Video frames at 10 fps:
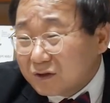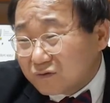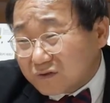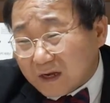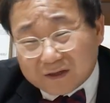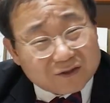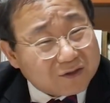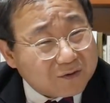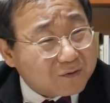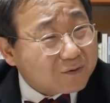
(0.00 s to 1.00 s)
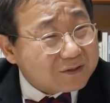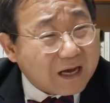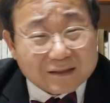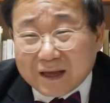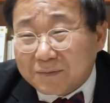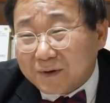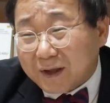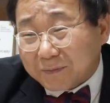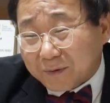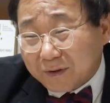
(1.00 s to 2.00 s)
투사를 시켜놓고 상담을
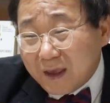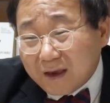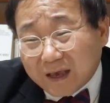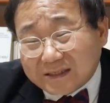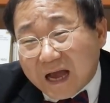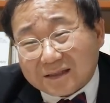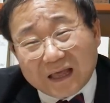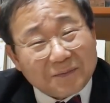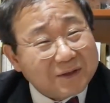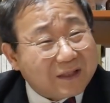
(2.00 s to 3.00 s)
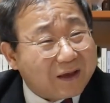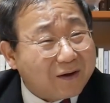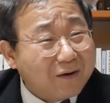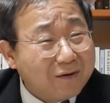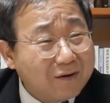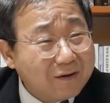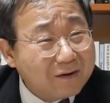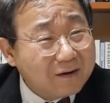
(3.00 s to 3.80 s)
하면 그게 상담이 돼요?